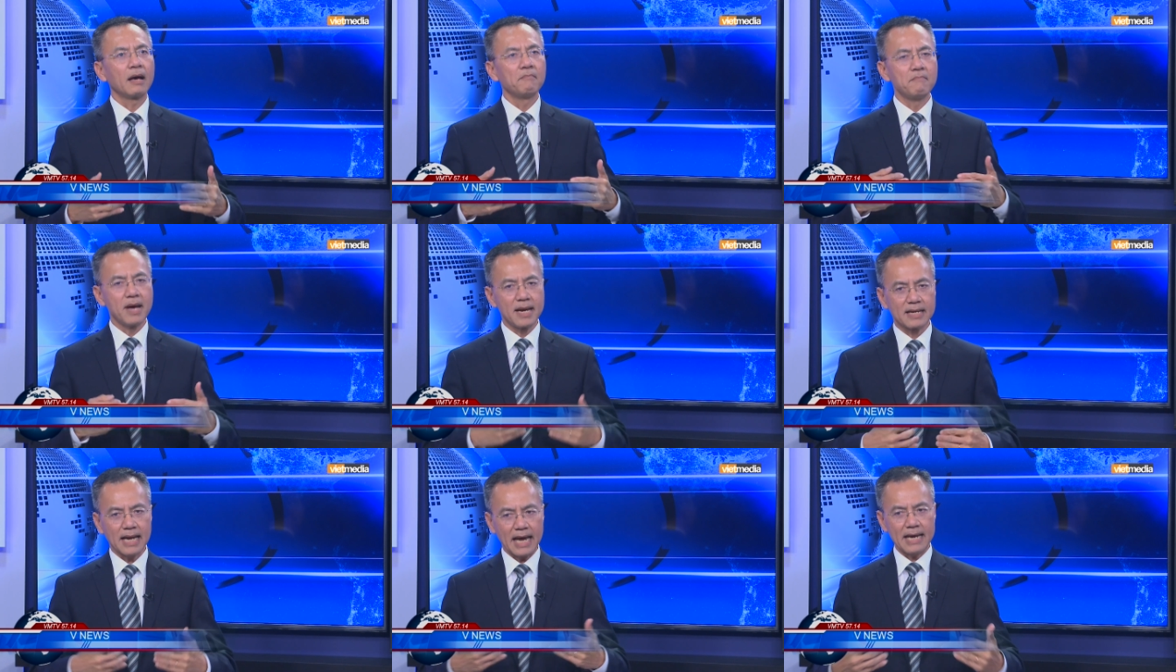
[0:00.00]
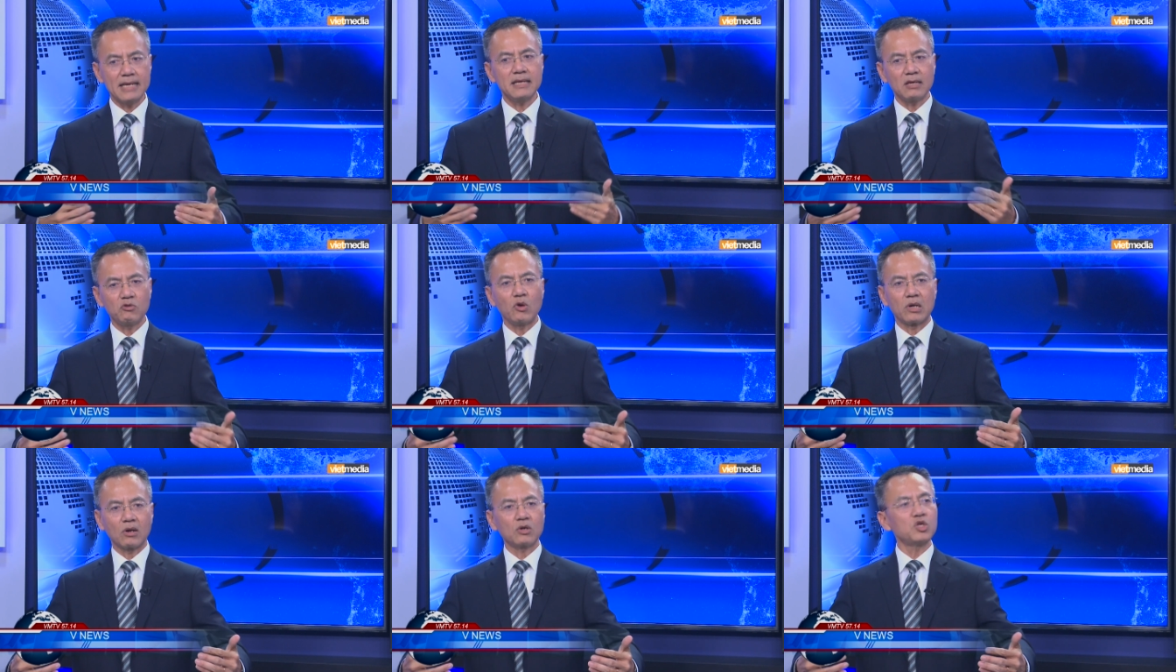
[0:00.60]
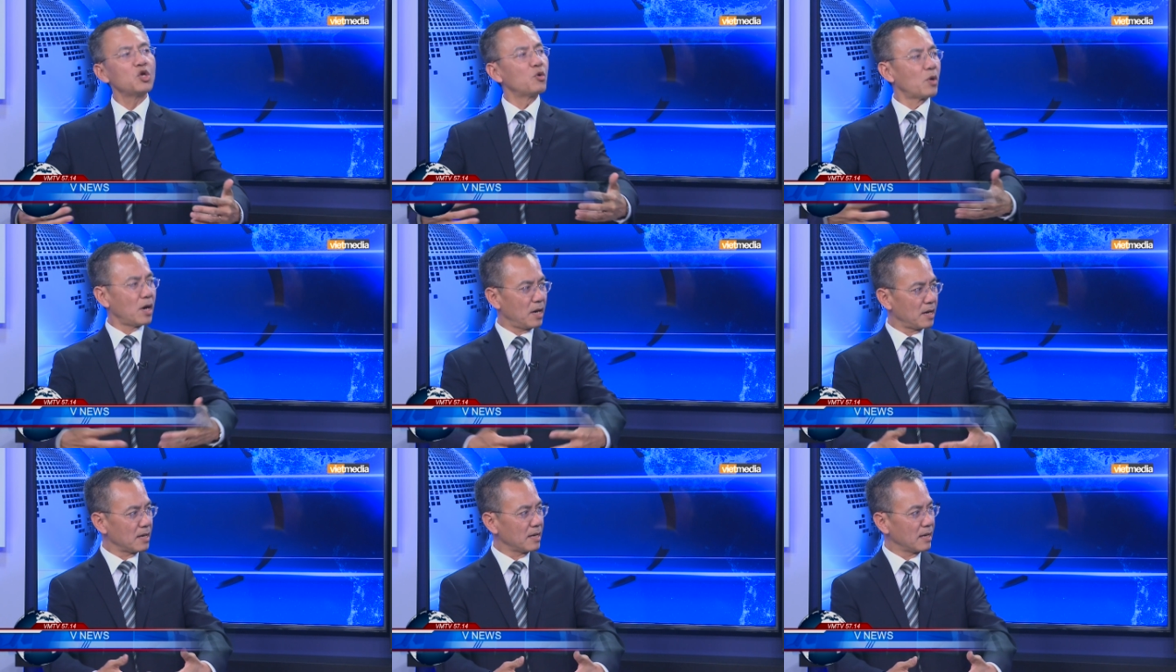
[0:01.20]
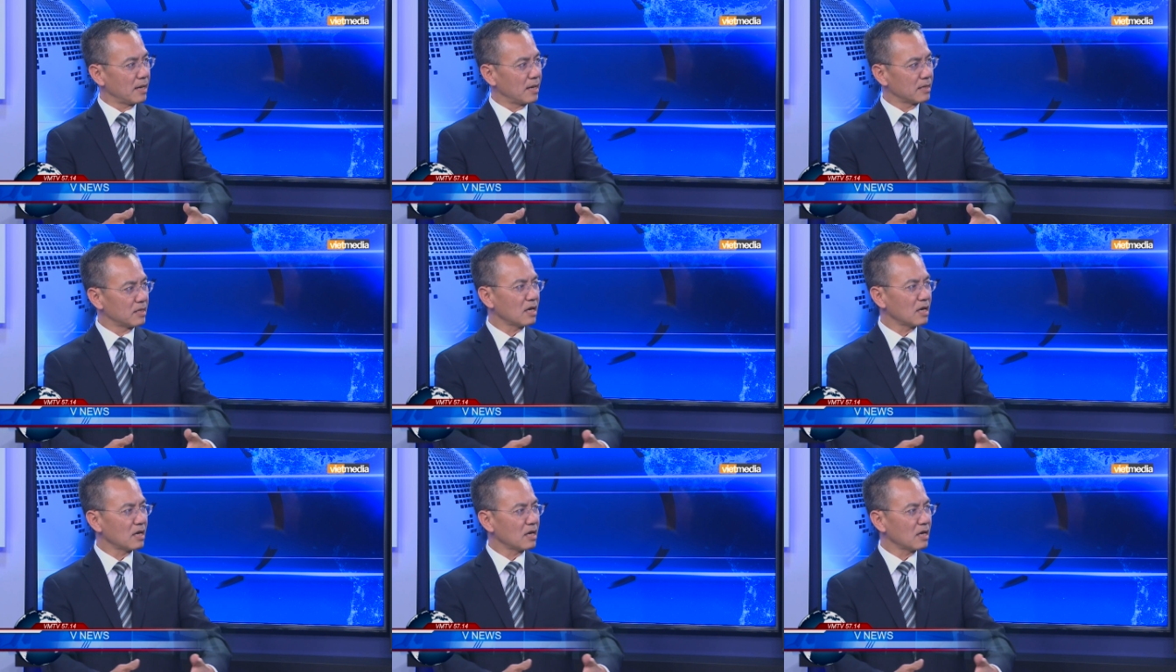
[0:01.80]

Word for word: mình thấy những chuyện đó nhiều hơn dạ, vâng.